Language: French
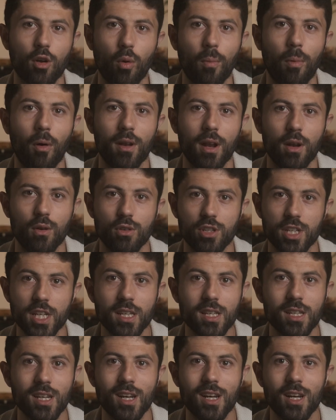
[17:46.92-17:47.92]
comprendre la
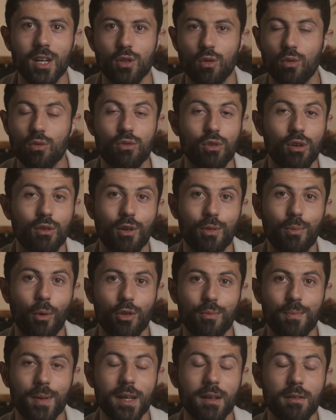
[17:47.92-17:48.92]
logique. Donc euh, votre
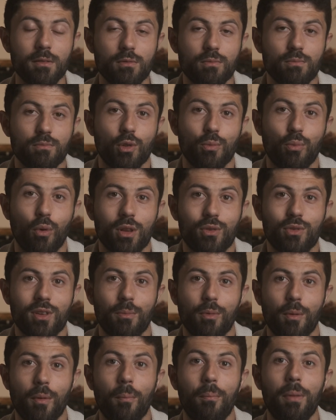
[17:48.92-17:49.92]
prospect ne pourra tout
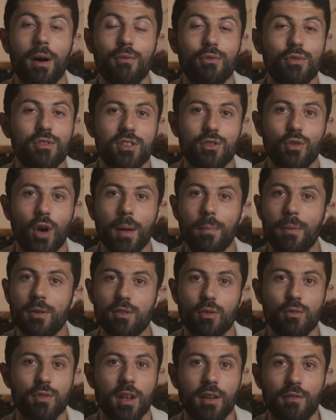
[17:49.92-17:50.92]
simplement pas vous ignorer parce
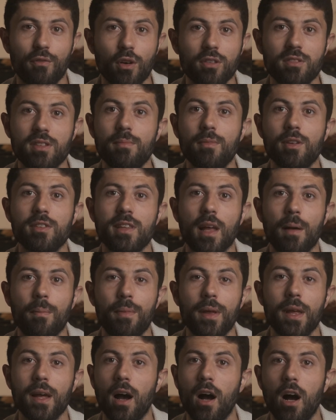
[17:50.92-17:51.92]
que vous avez forcément
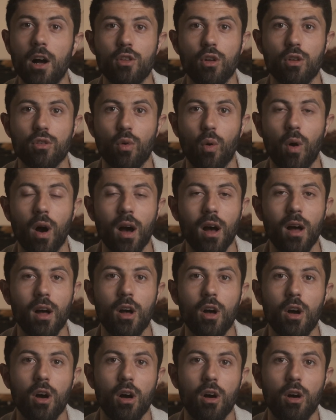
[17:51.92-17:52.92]
tapé à un endroit
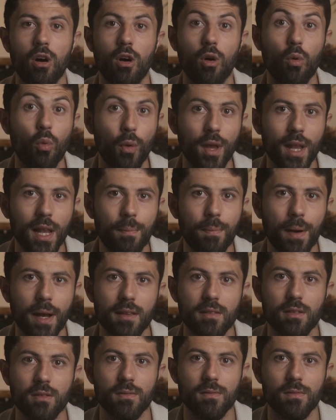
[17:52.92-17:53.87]
euh, où il est présent.